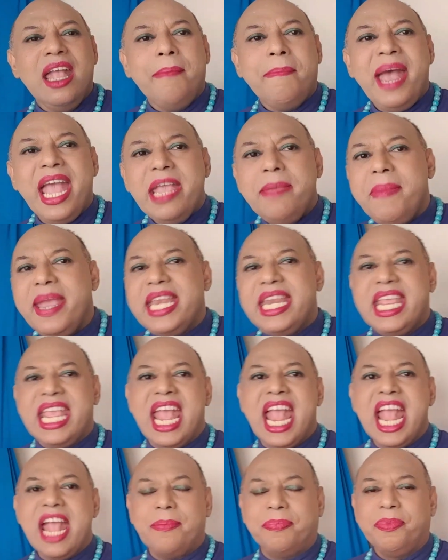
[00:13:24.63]
ไพ่ใบ
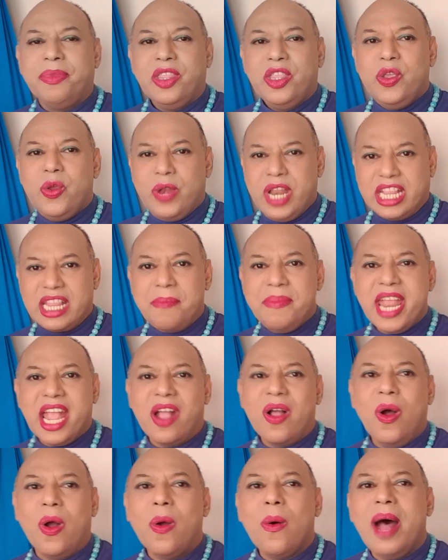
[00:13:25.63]
เนี้ยอยู่ในตำแหน่ง
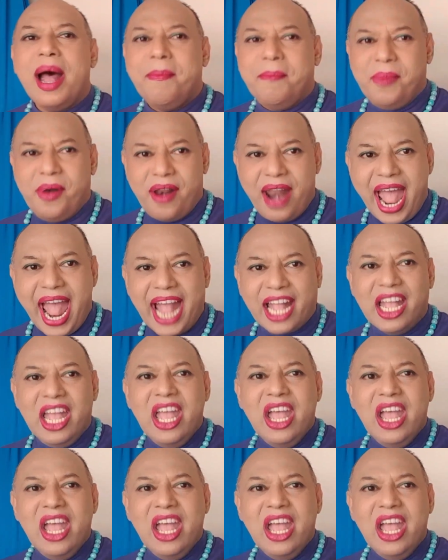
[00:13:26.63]
ของความรัก